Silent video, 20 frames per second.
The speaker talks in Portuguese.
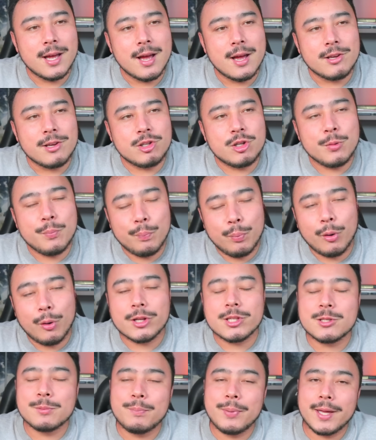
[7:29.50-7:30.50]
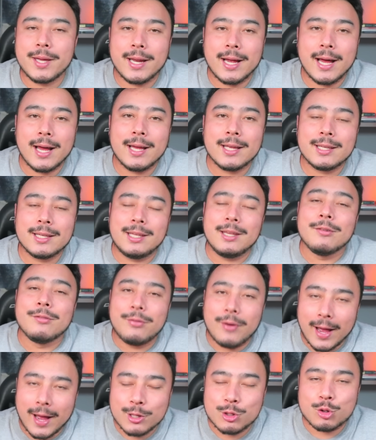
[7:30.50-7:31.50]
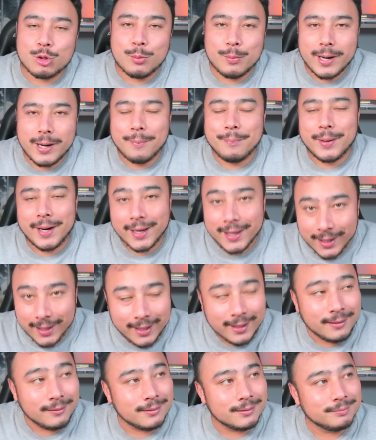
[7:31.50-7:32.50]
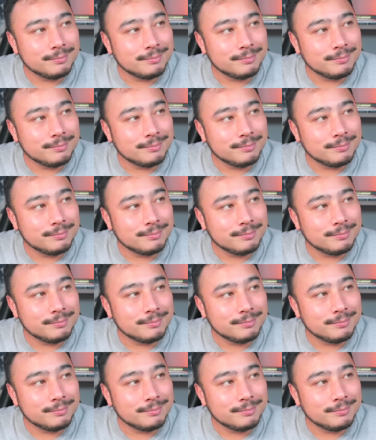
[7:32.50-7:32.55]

a gente pode esperar que vai sobrar para quem?